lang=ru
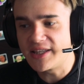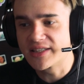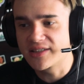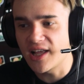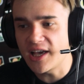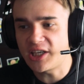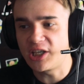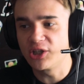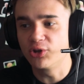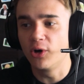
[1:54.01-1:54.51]

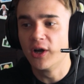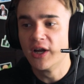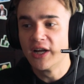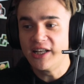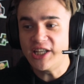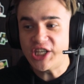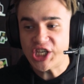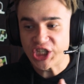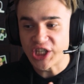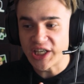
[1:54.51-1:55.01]
дизлайки, но
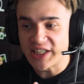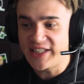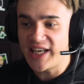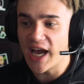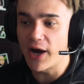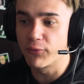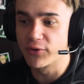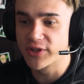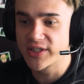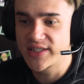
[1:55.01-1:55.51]
лично
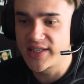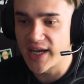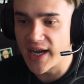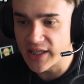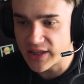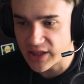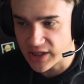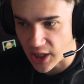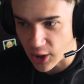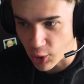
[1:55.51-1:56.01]
я вот
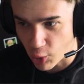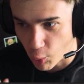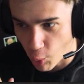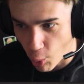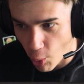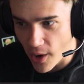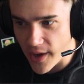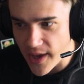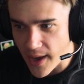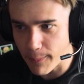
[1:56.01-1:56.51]
за
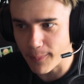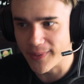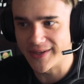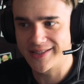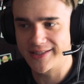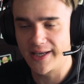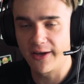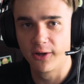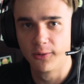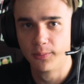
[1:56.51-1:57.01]
такое
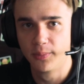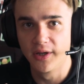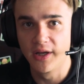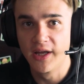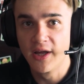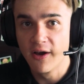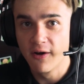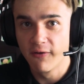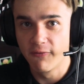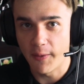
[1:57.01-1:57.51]
поставил бы,